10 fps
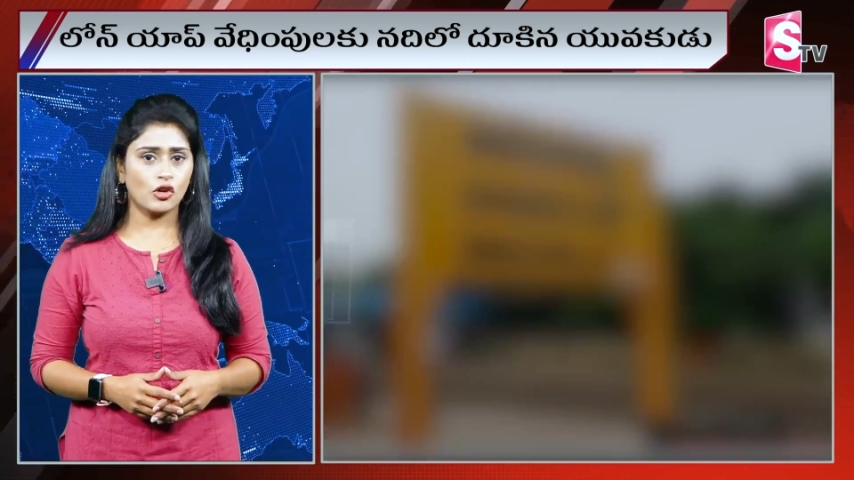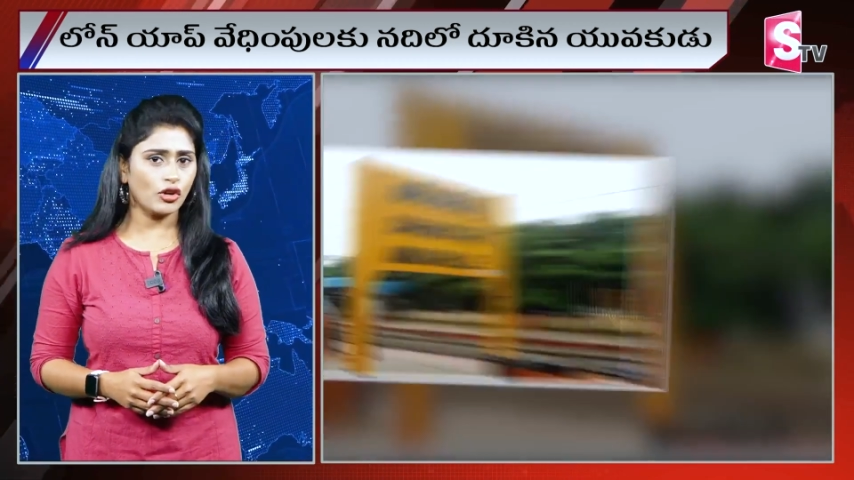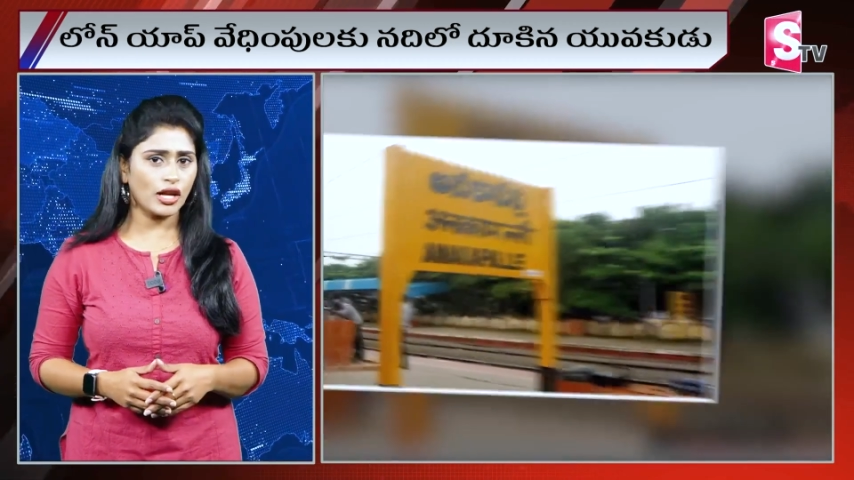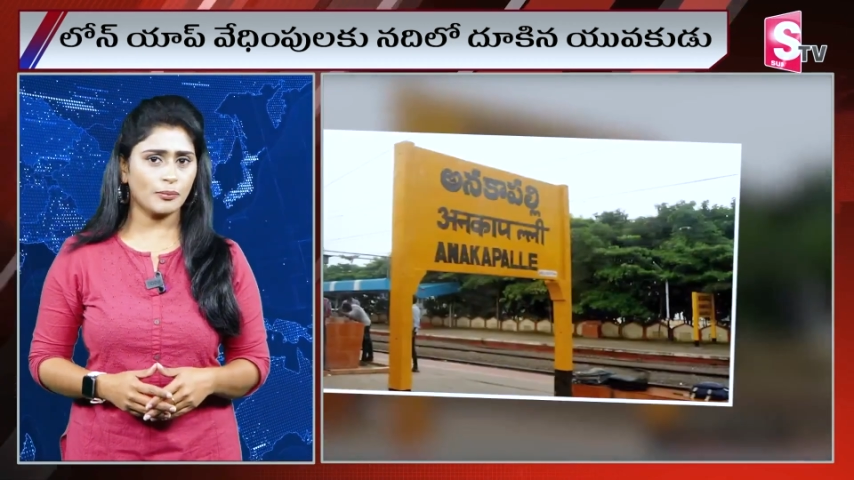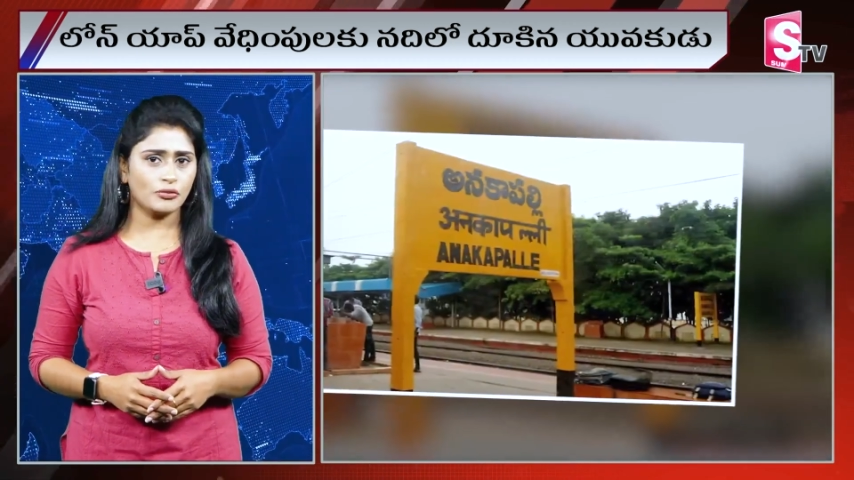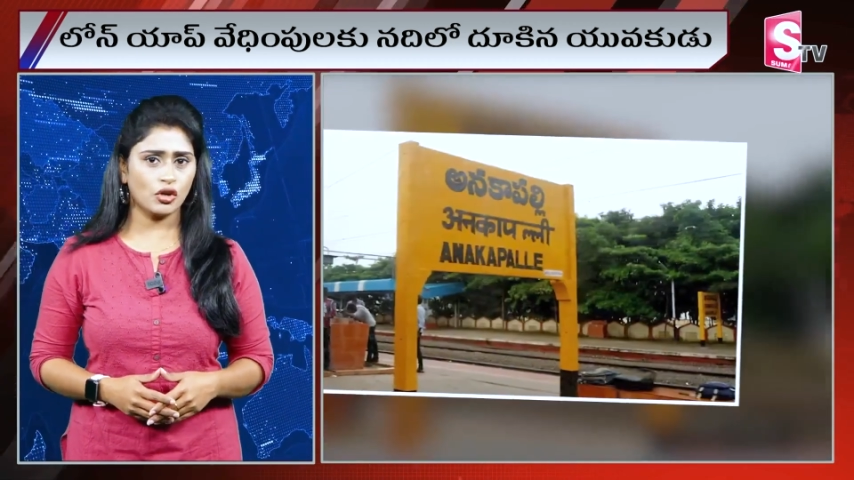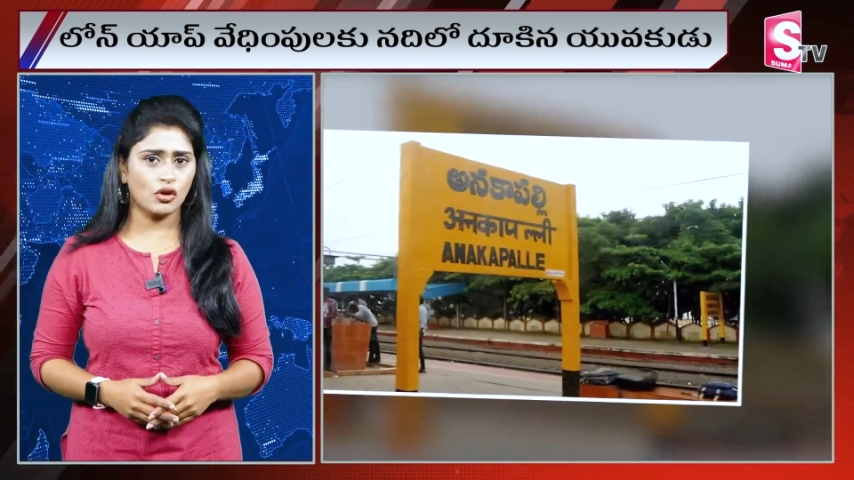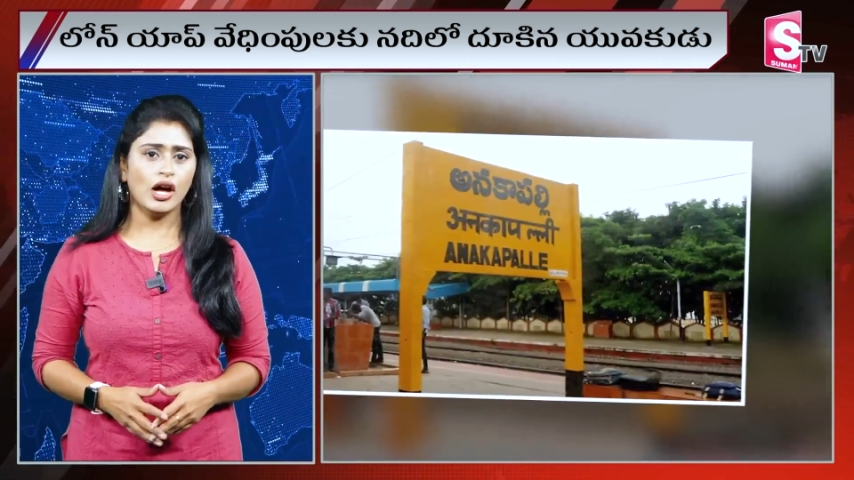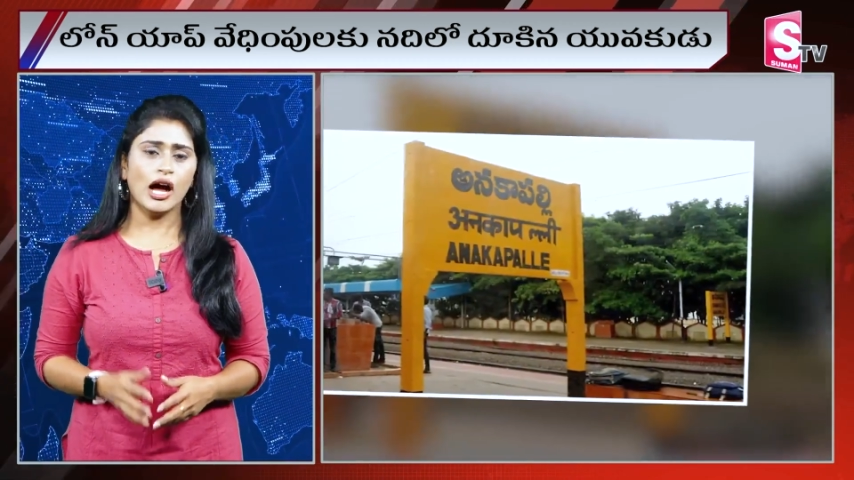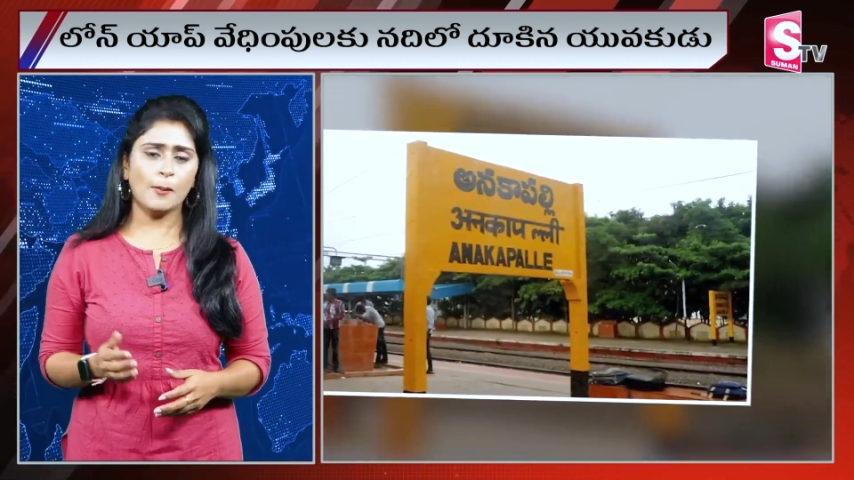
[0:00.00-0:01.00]
లోన్ యాప్తో
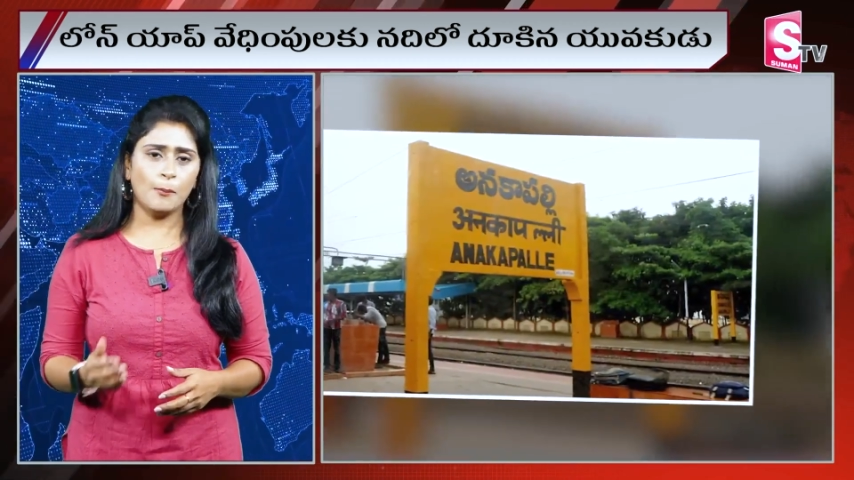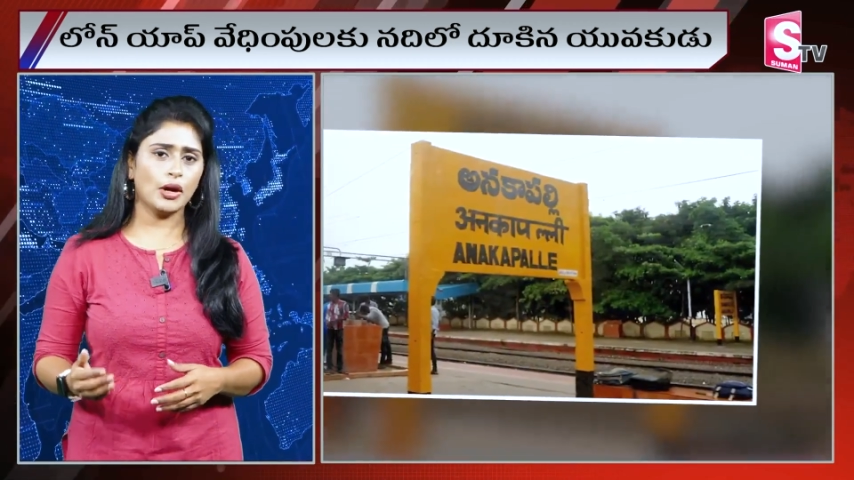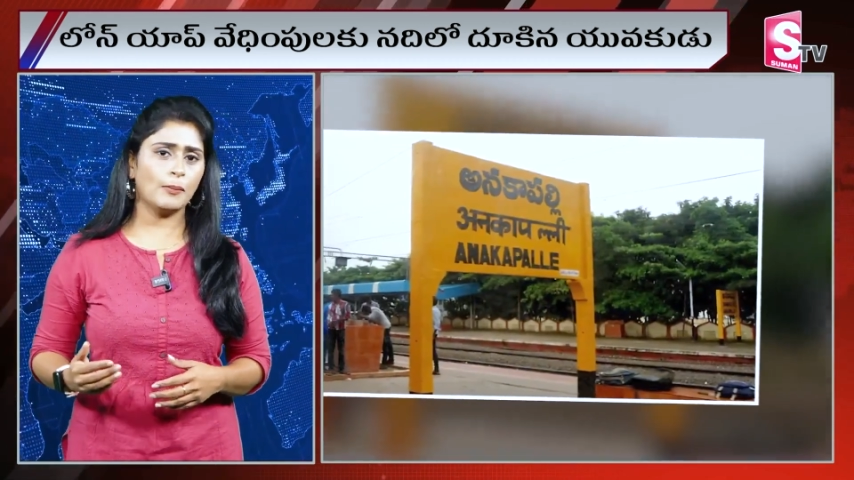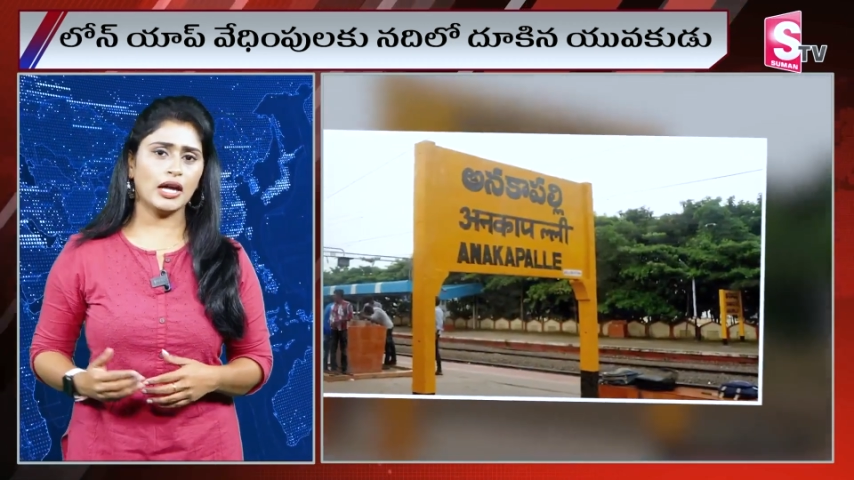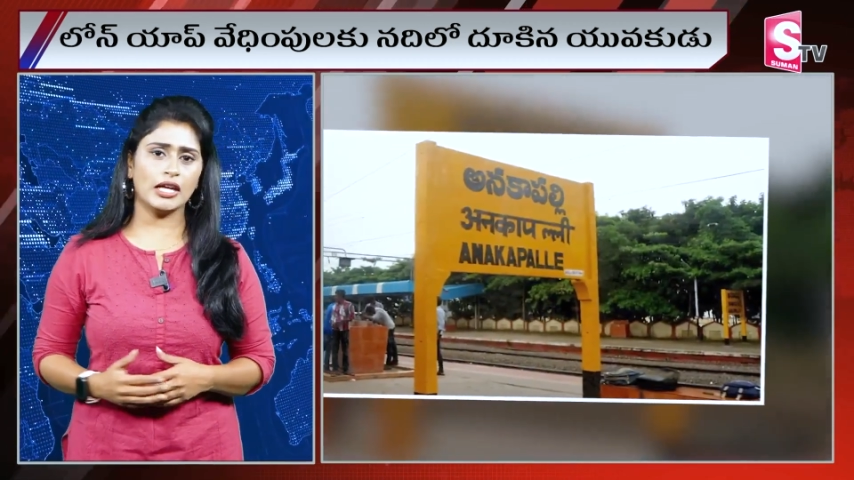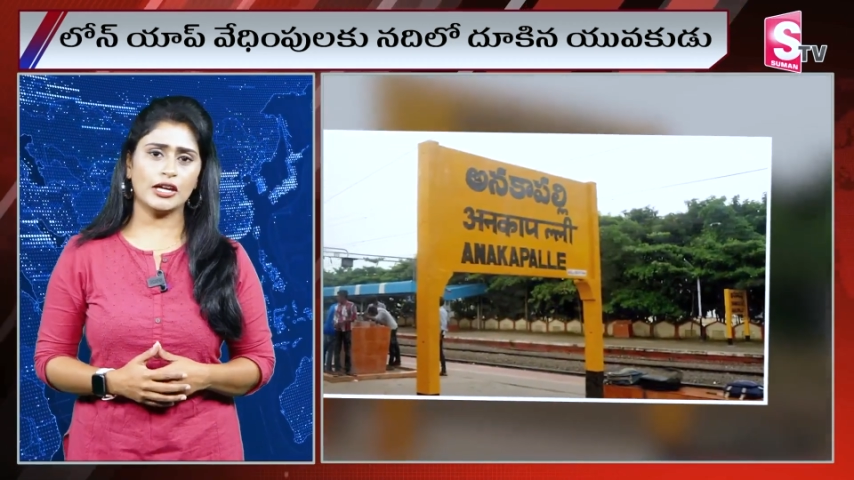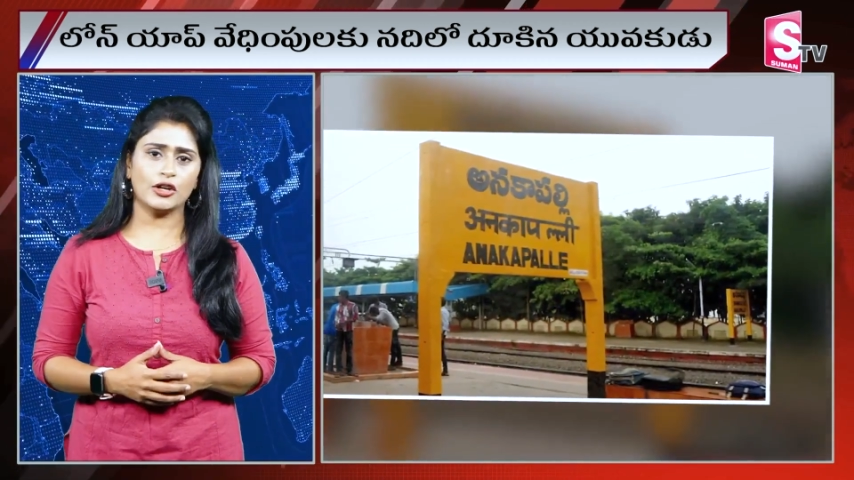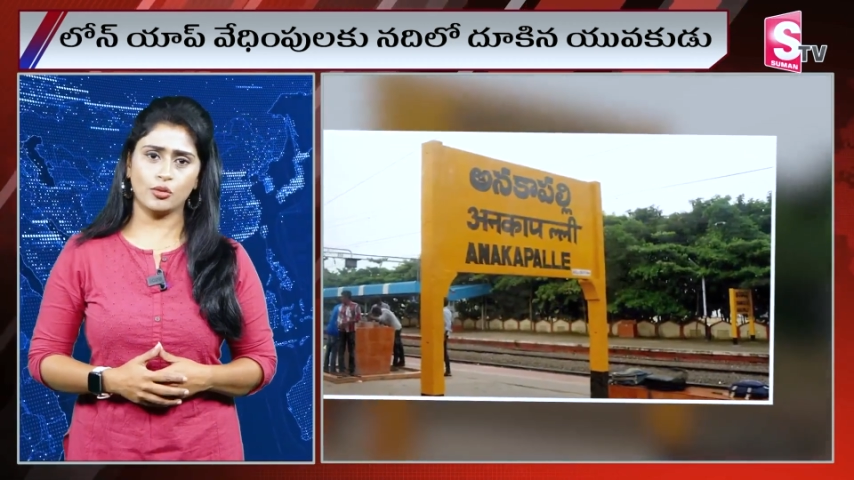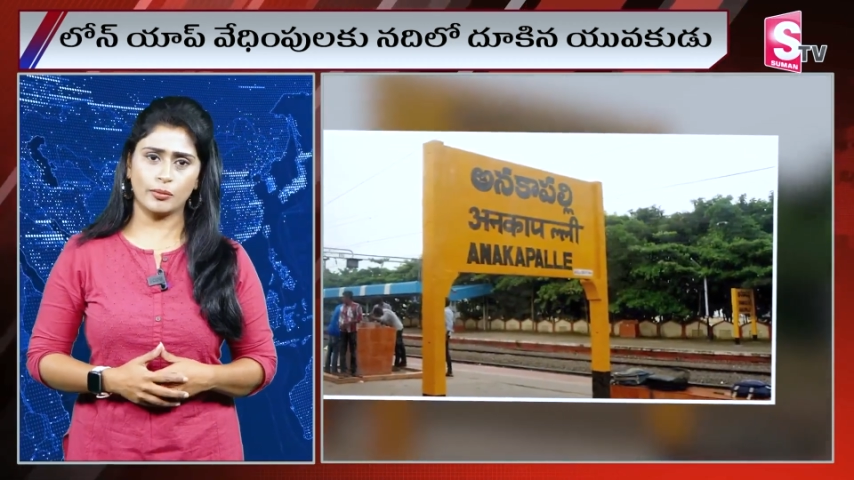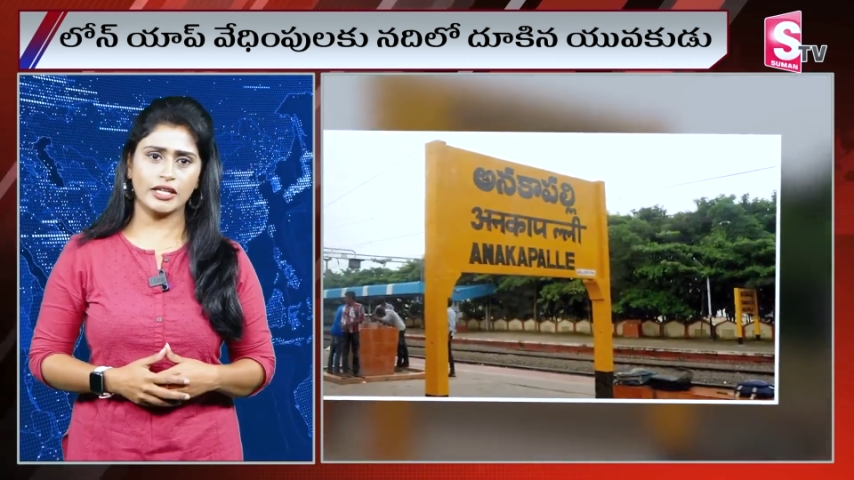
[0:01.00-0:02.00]
అప్పుల
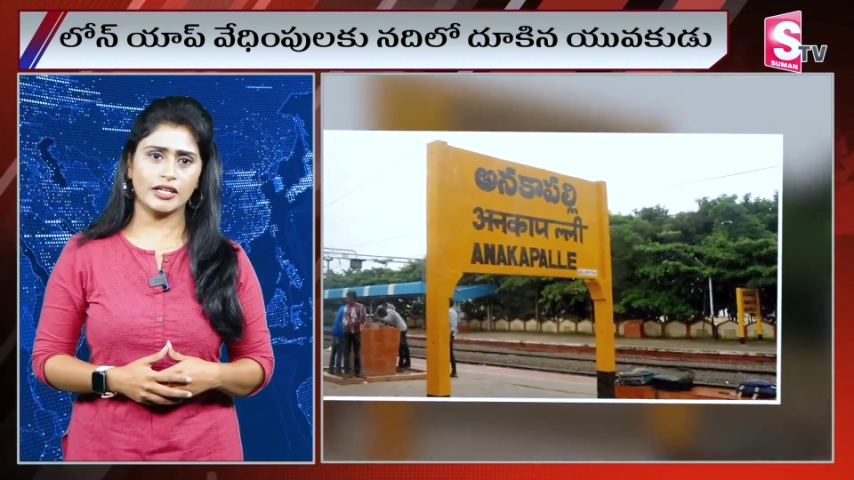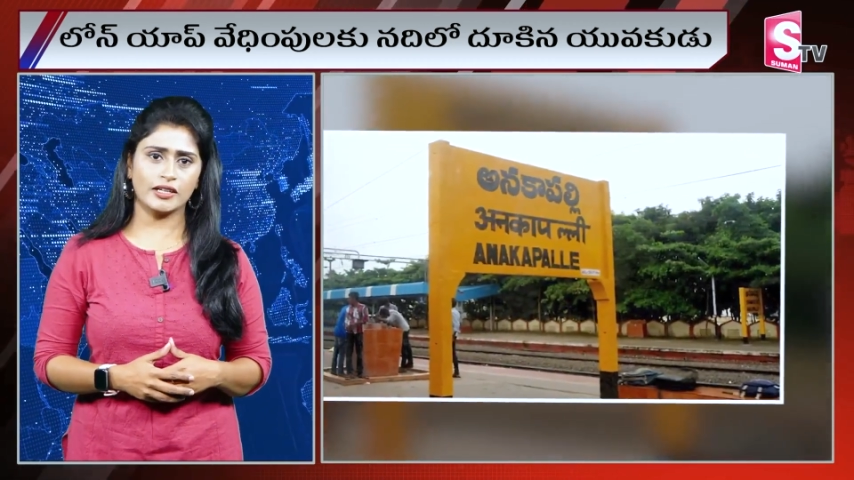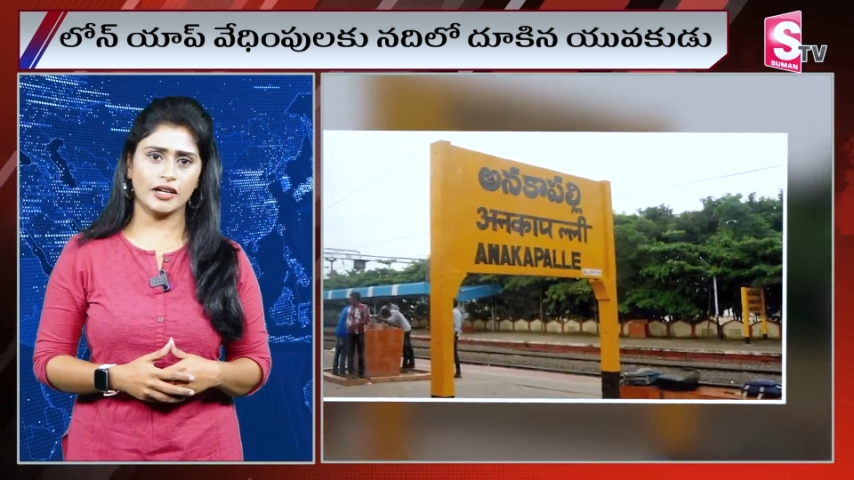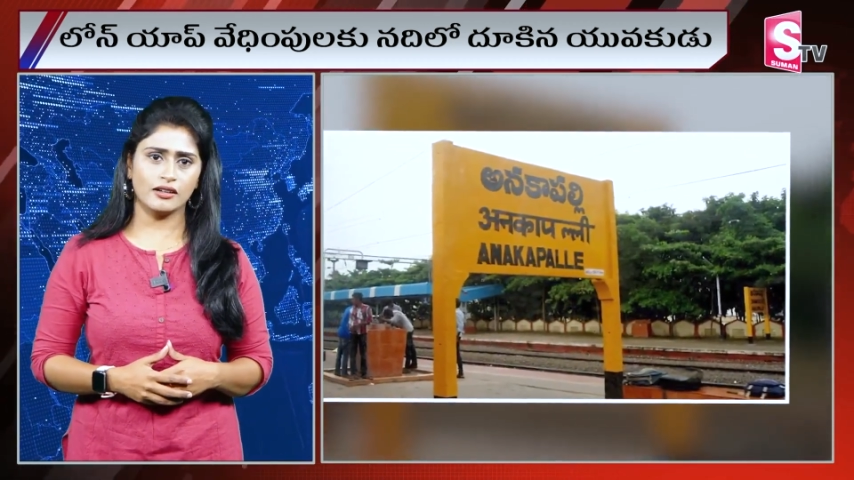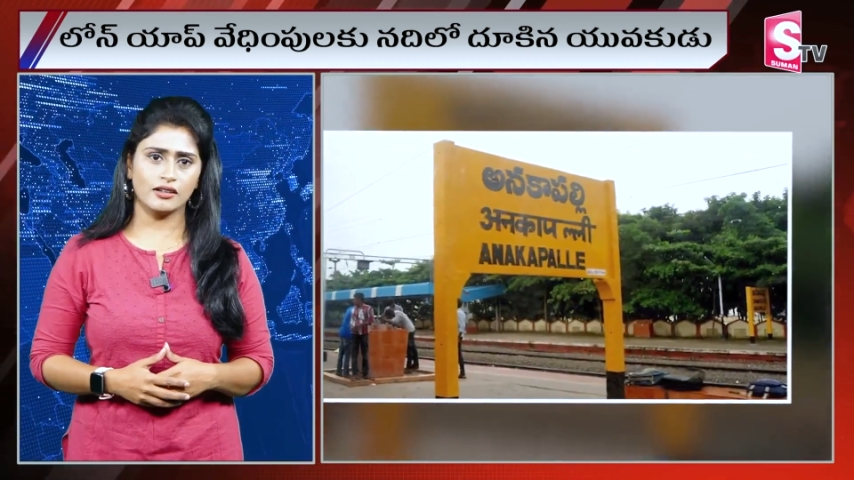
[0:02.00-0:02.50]
పాలయ్యాడు మణికంఠ